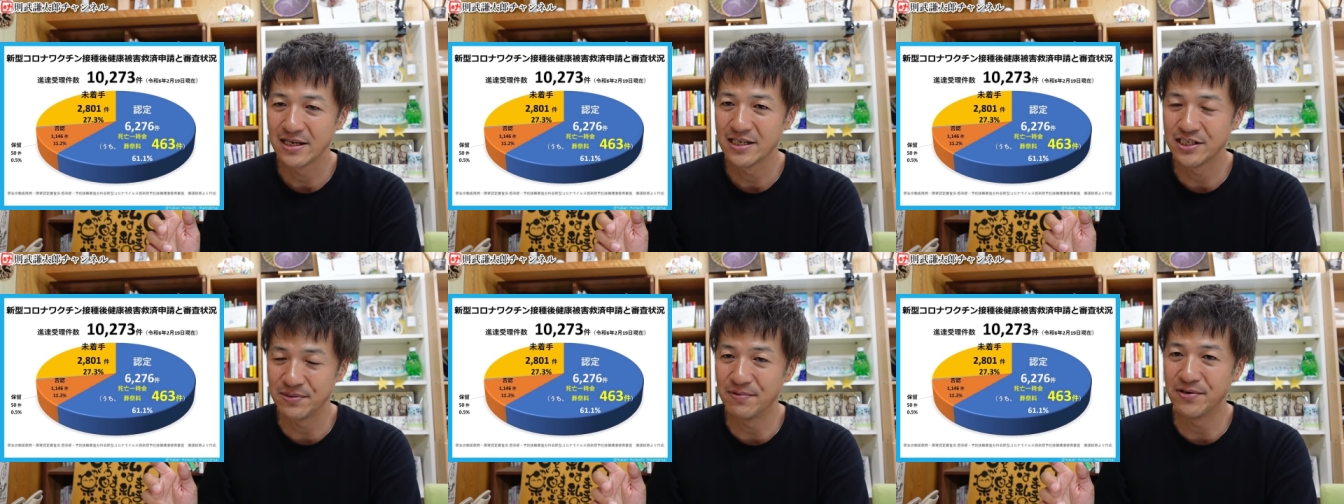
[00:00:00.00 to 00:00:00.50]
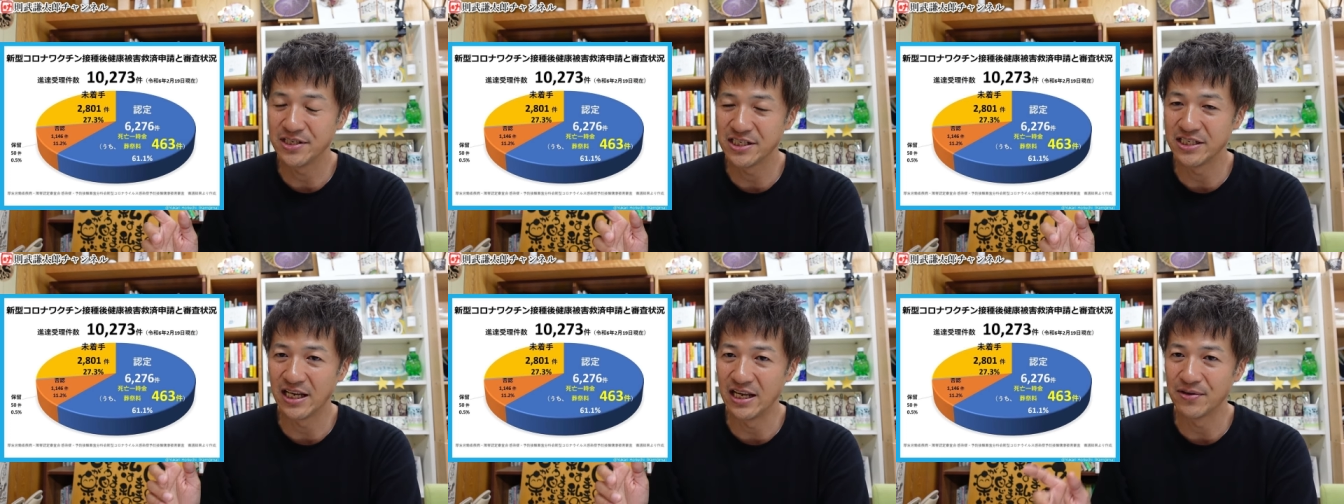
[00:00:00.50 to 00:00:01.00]
死亡一
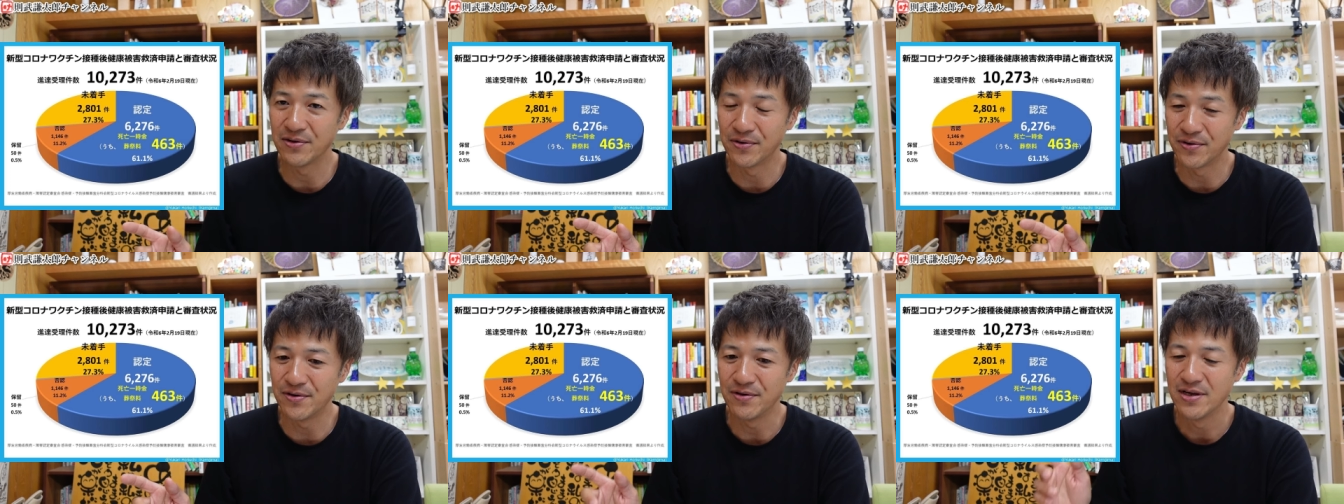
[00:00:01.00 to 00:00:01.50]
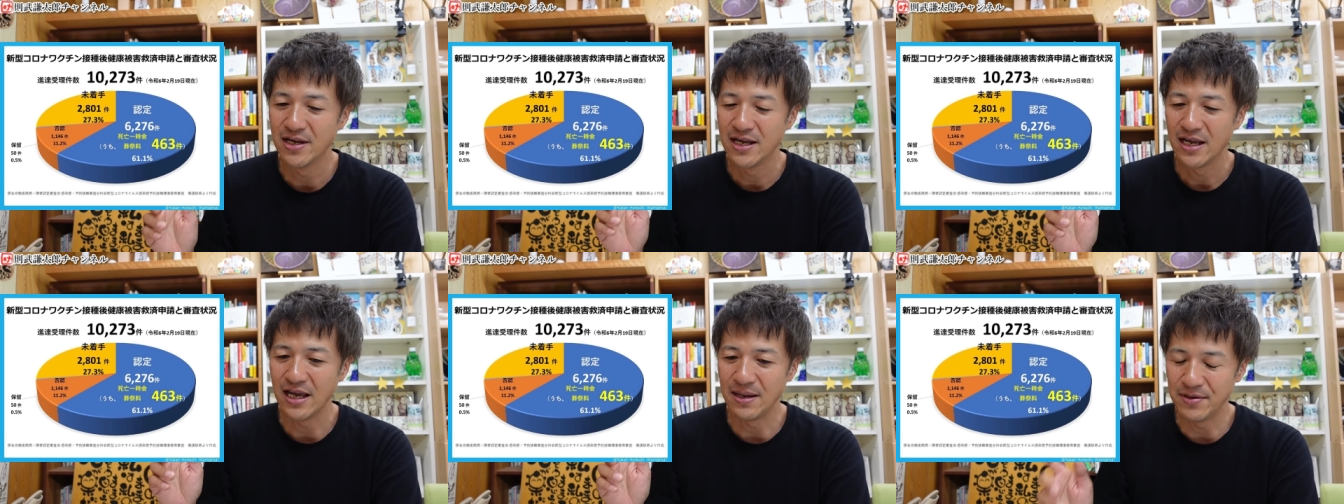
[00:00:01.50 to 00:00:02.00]
時金等の、
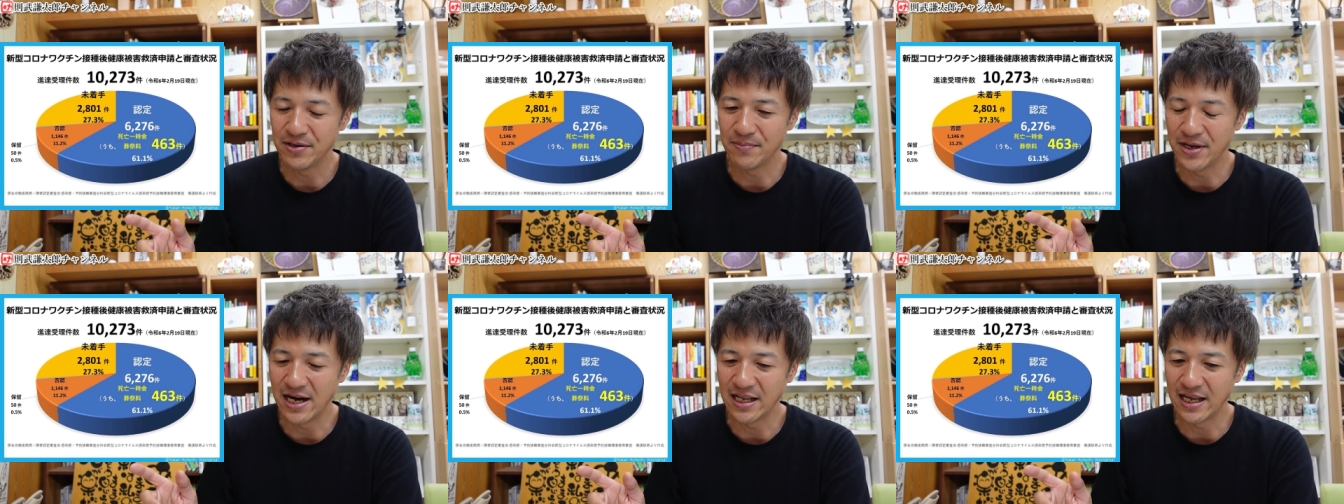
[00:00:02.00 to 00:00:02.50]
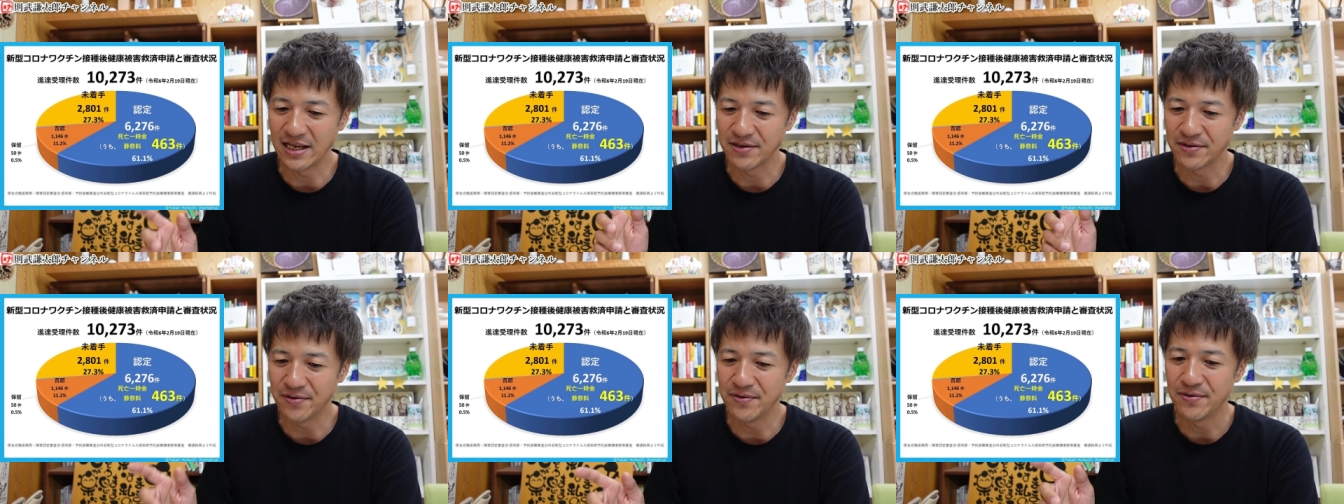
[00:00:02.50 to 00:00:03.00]
認められた
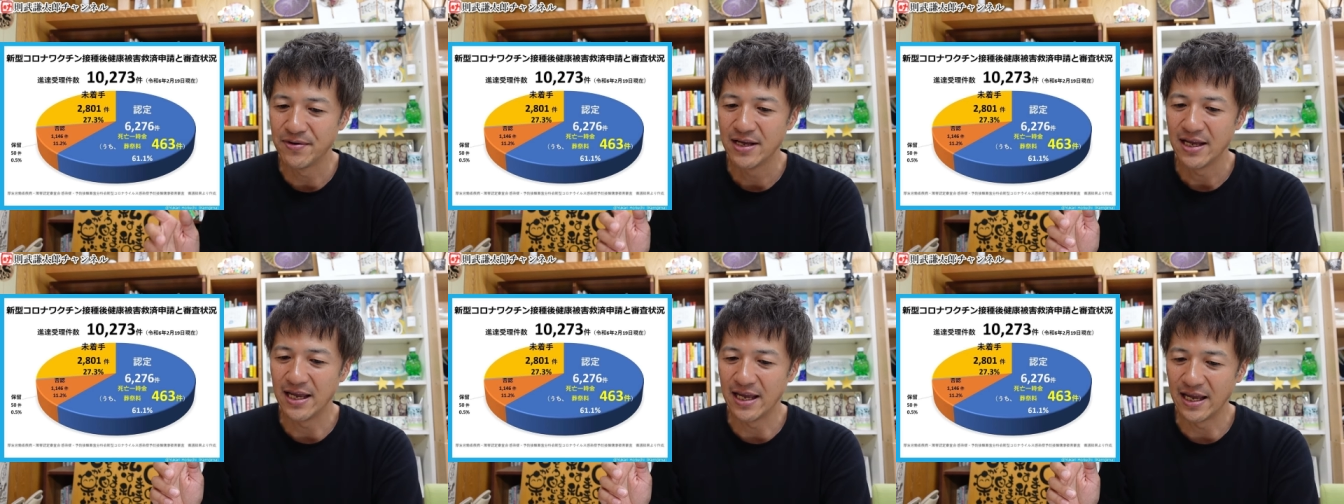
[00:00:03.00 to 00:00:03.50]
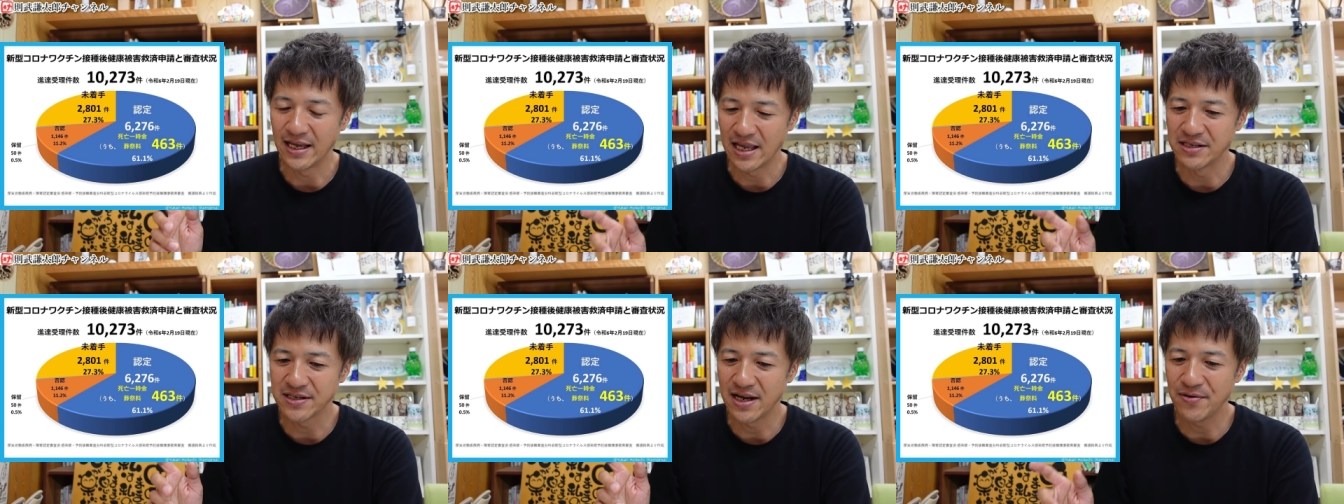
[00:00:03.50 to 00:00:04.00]
人の件
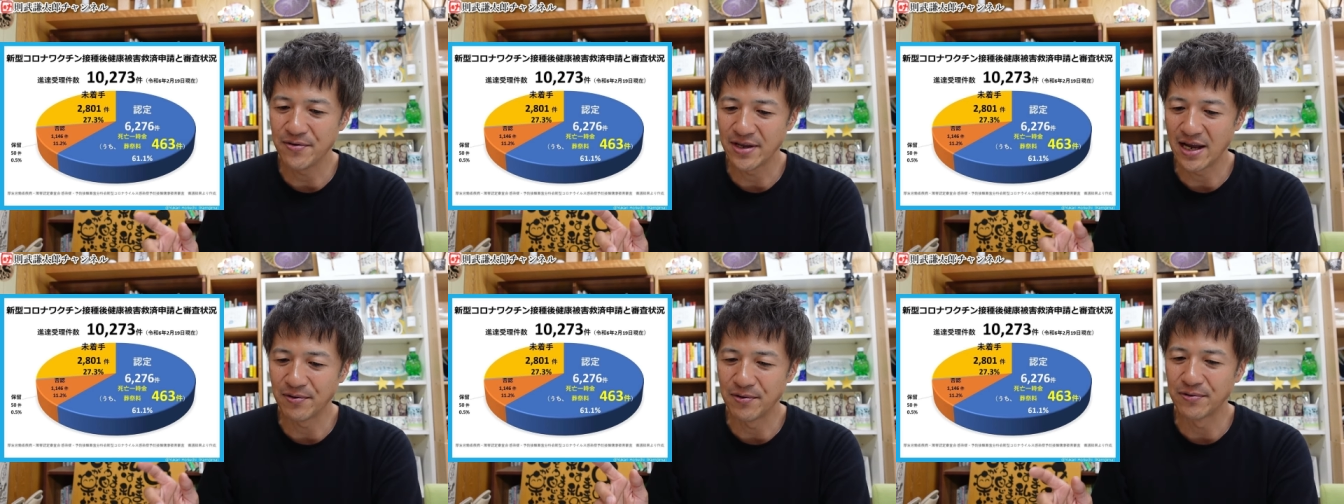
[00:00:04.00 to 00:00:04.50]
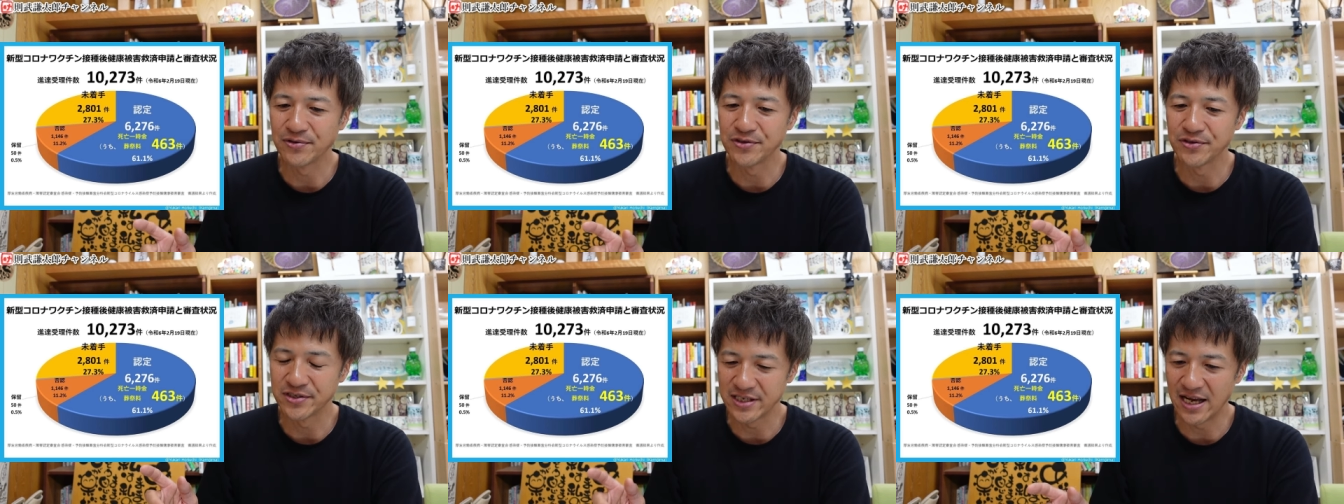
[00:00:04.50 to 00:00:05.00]
数が
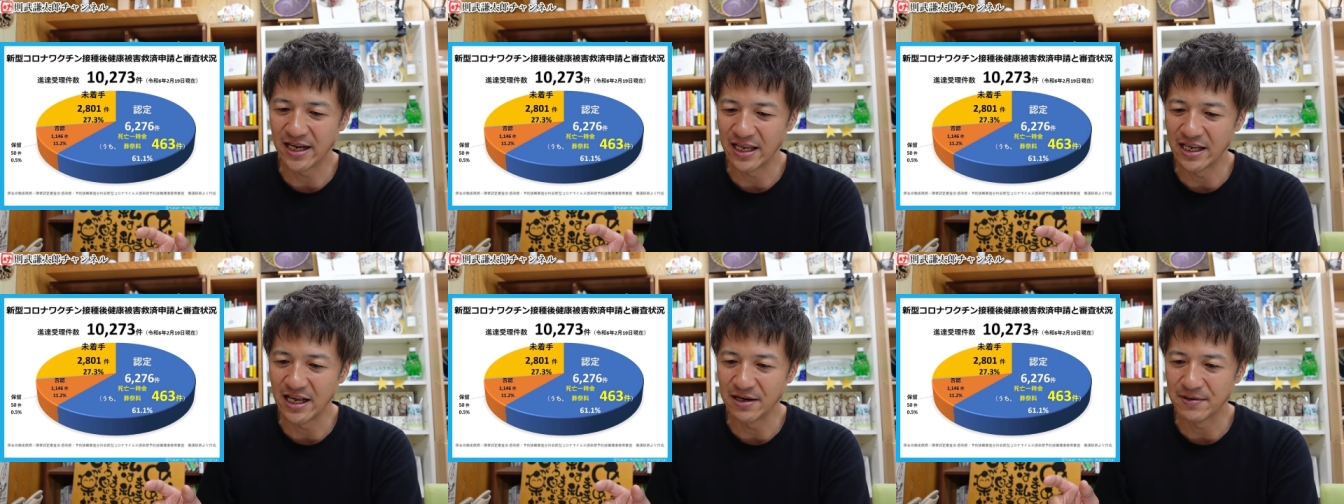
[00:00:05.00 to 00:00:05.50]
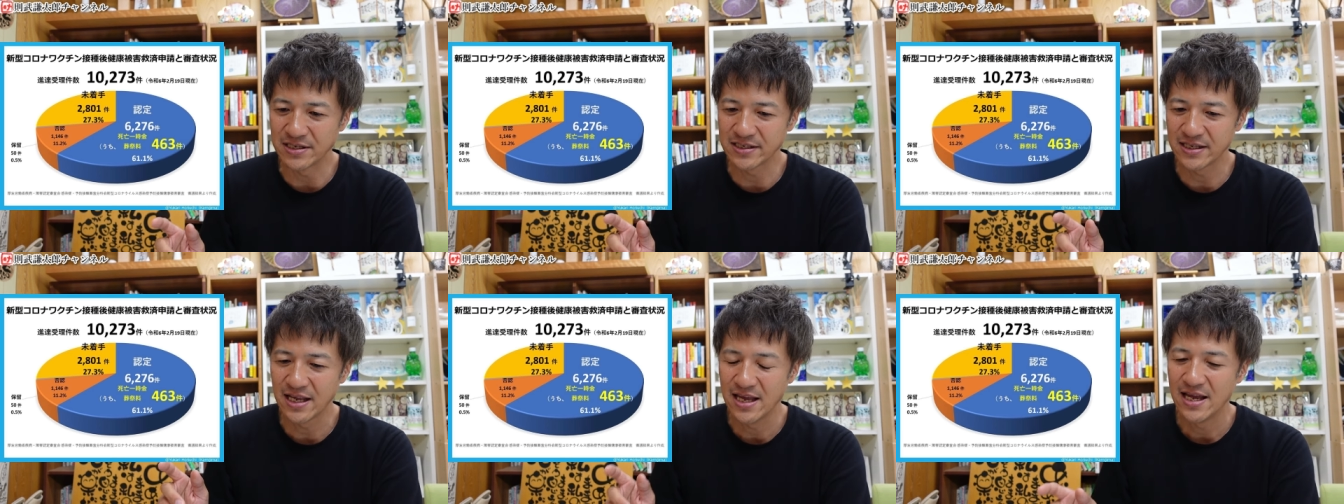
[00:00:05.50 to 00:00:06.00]
463件になります。